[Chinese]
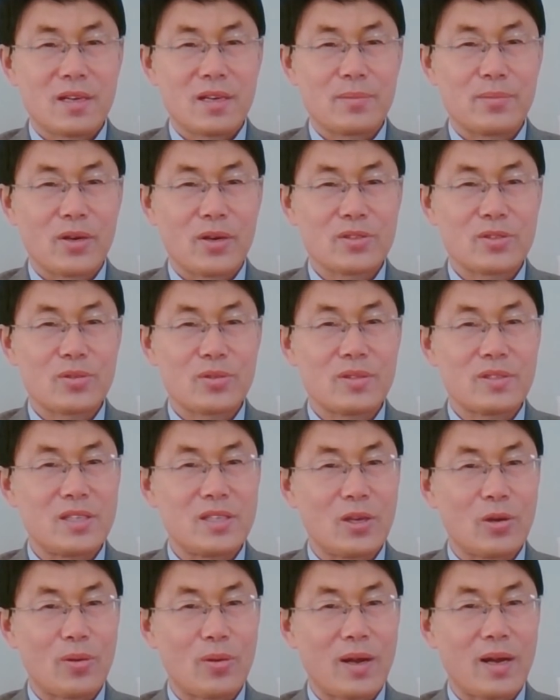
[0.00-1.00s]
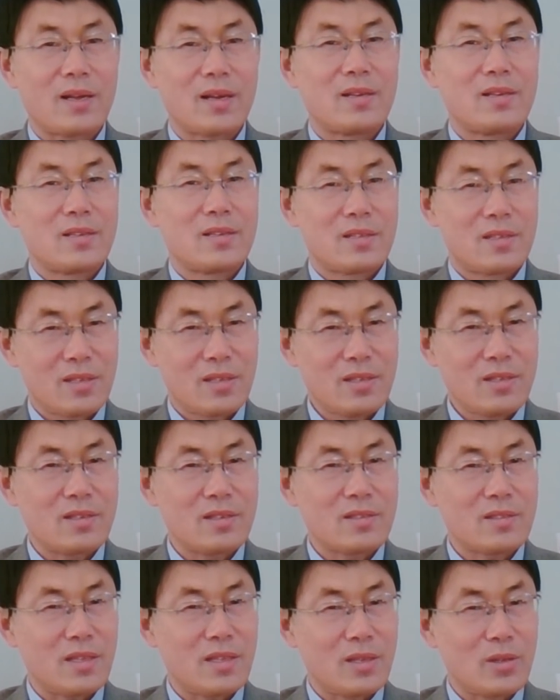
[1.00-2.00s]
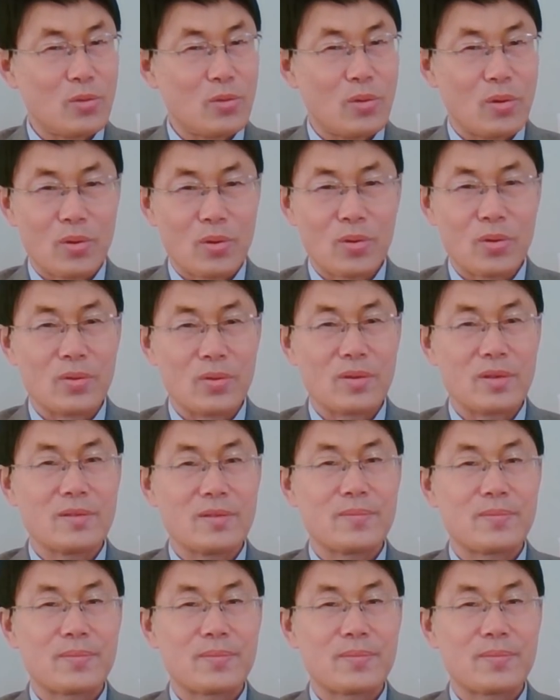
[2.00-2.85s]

毛泽东的计划彻底落空了。